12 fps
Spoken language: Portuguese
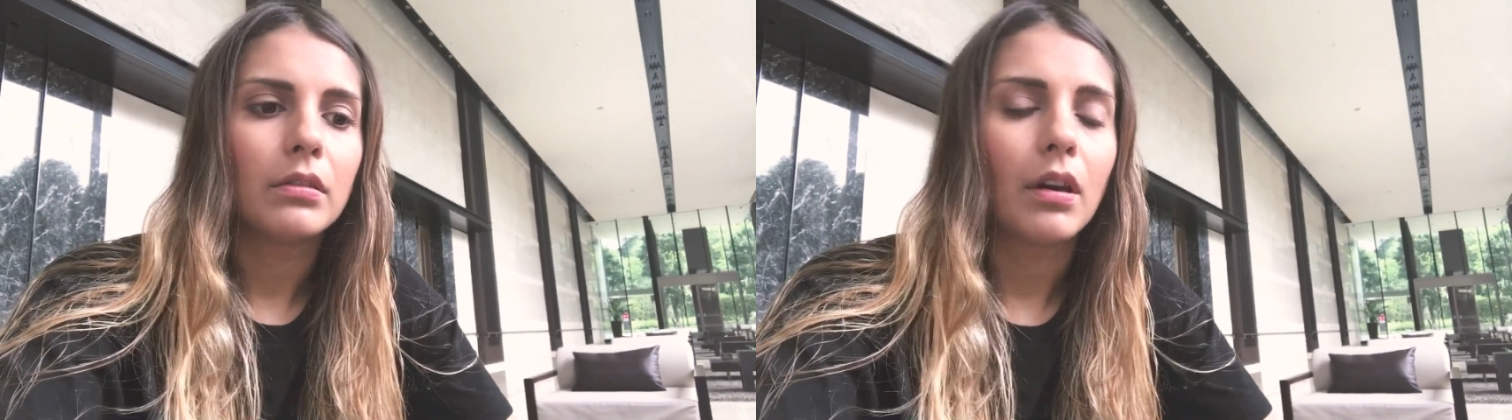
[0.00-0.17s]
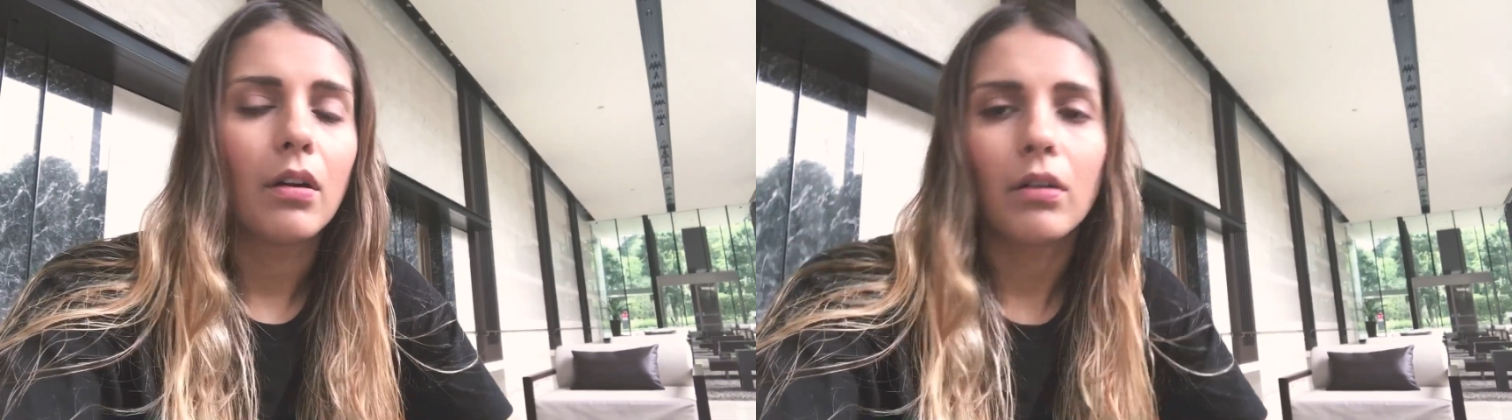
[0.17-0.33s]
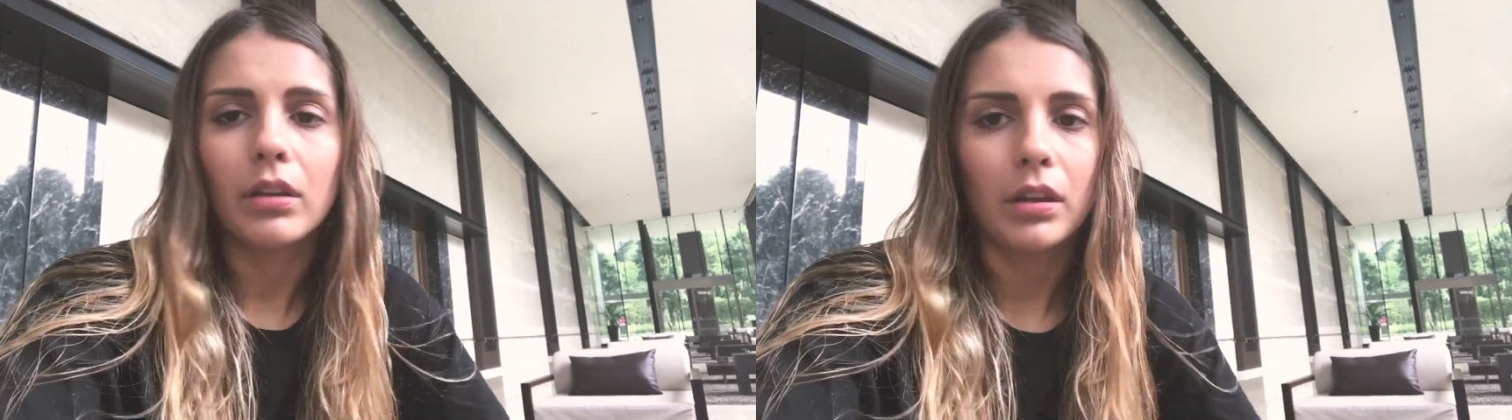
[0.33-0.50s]

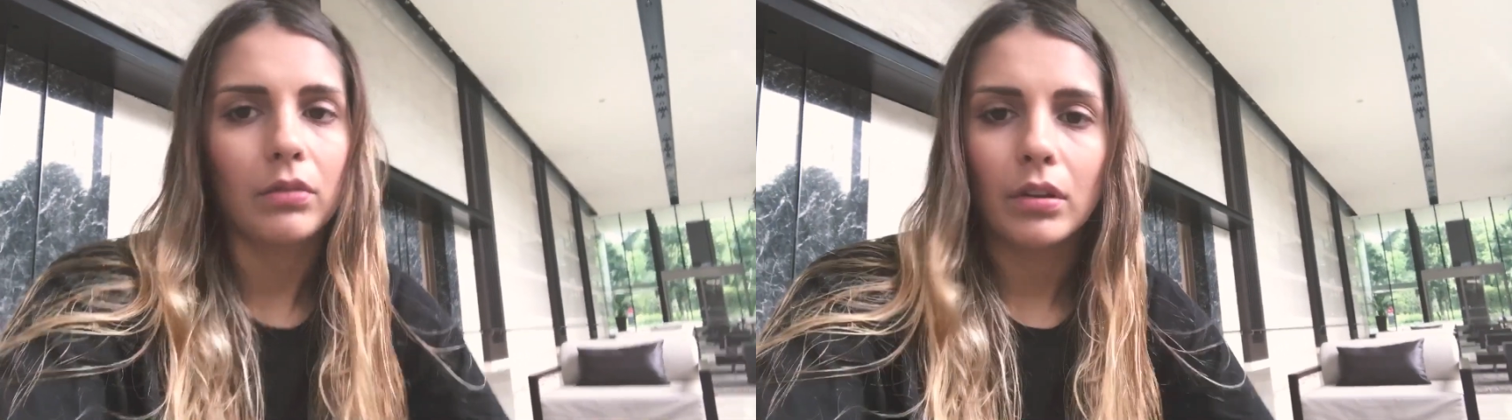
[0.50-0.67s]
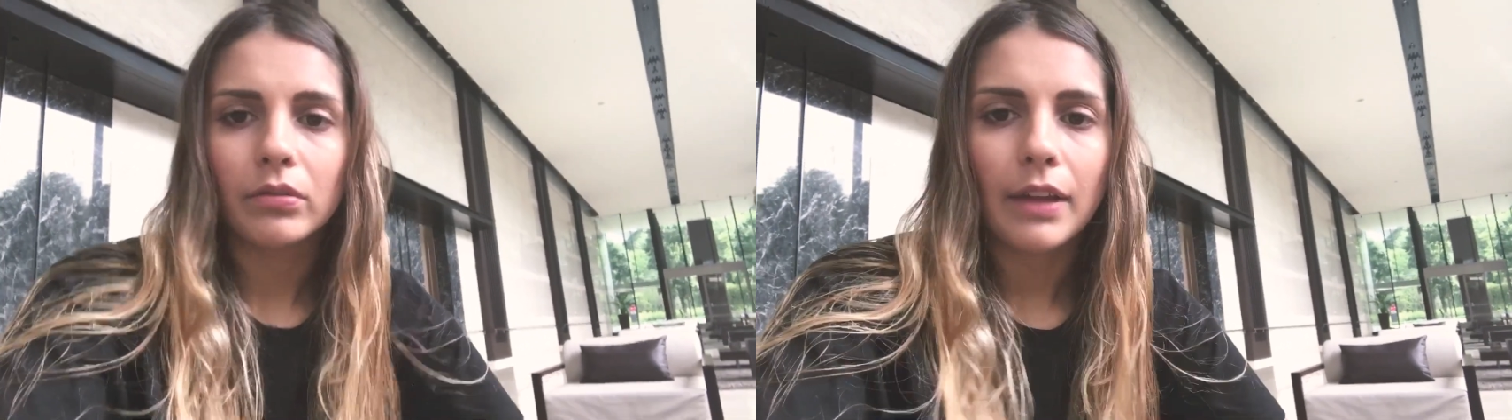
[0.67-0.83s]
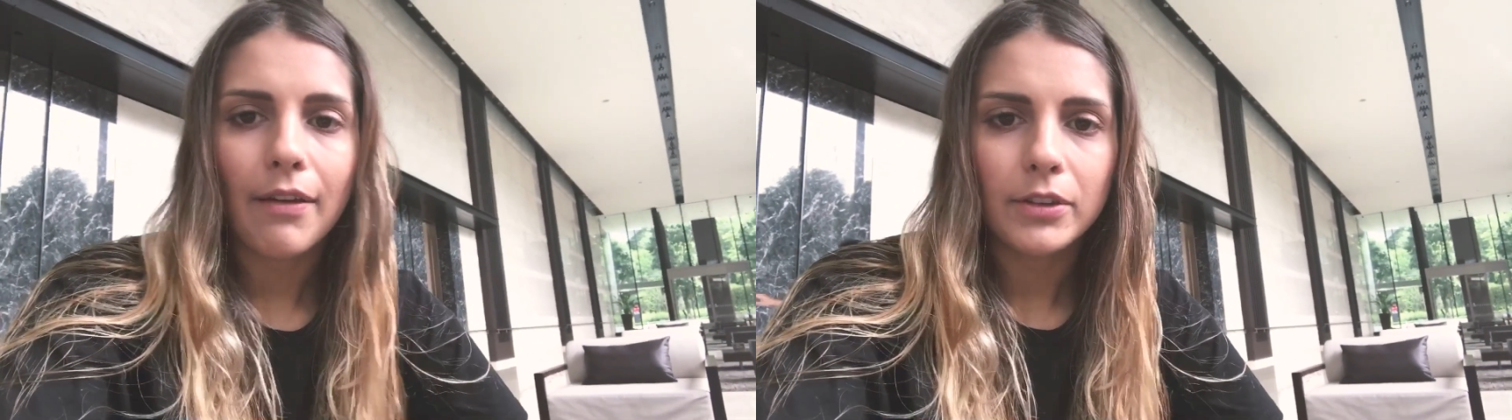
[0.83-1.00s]
não, que eu
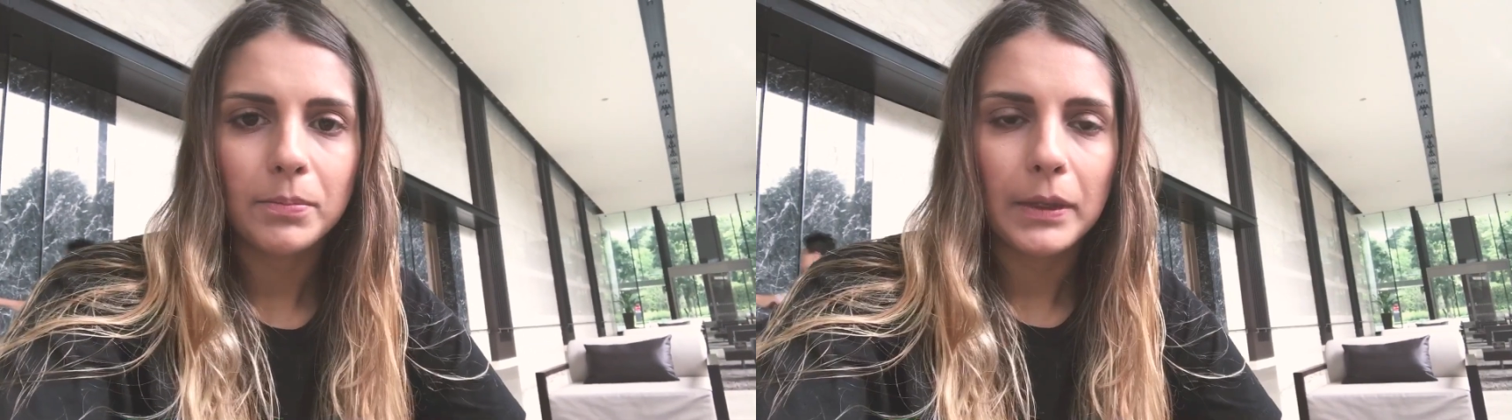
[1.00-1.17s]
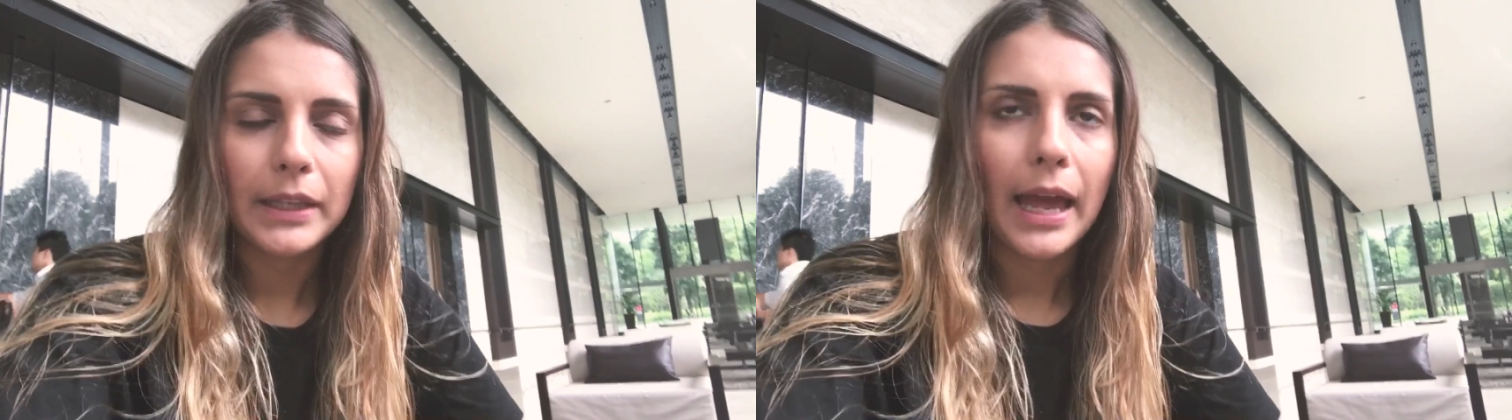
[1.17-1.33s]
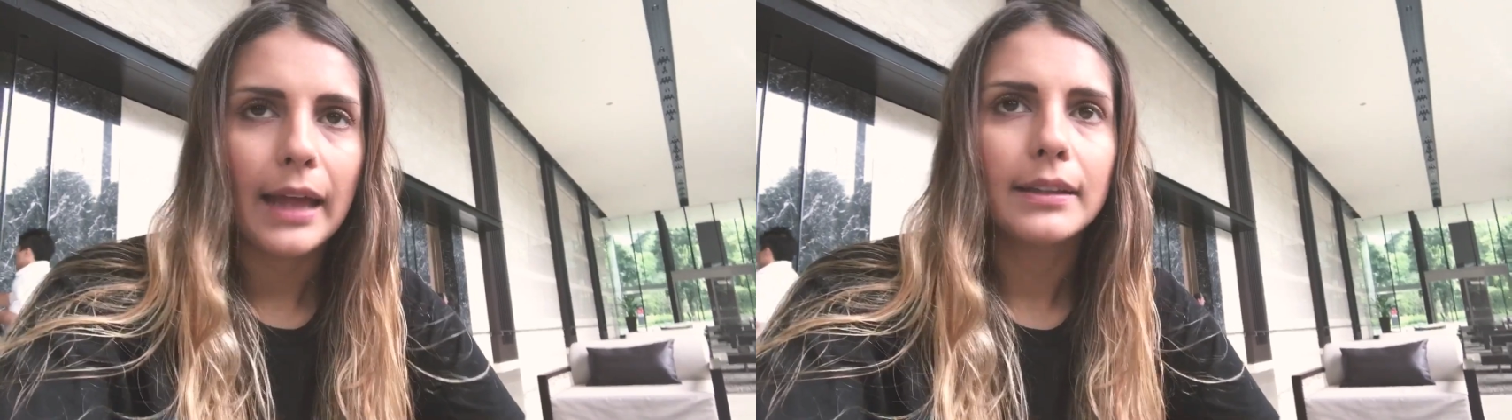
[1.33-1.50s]
não estava
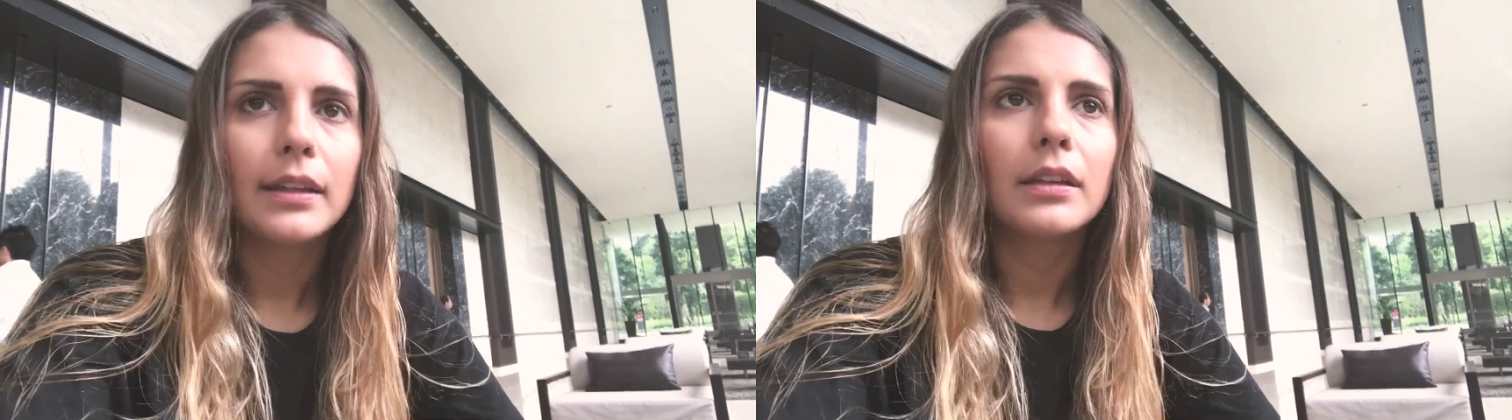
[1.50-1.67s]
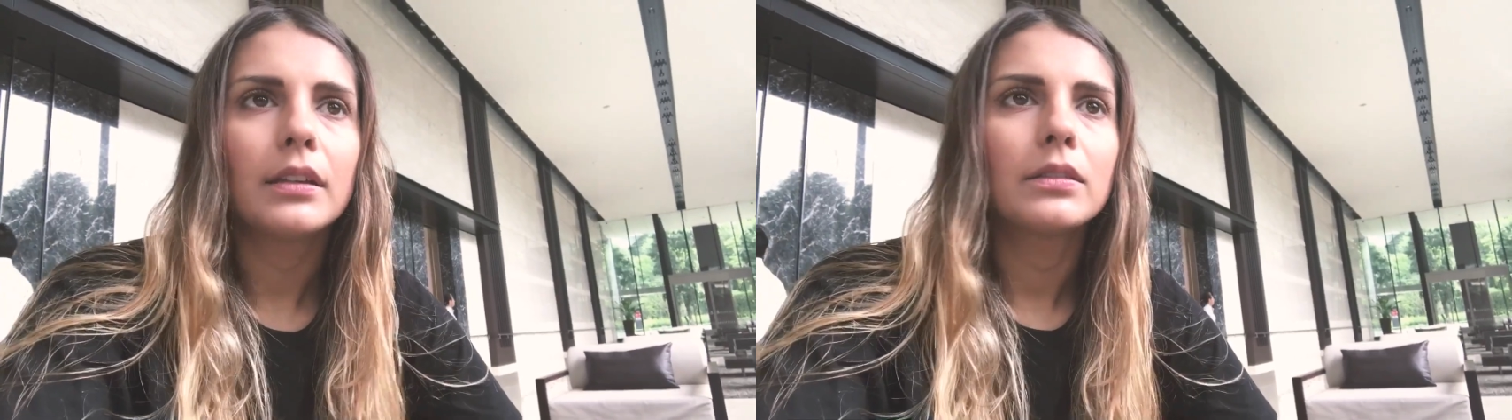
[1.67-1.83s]
hospedada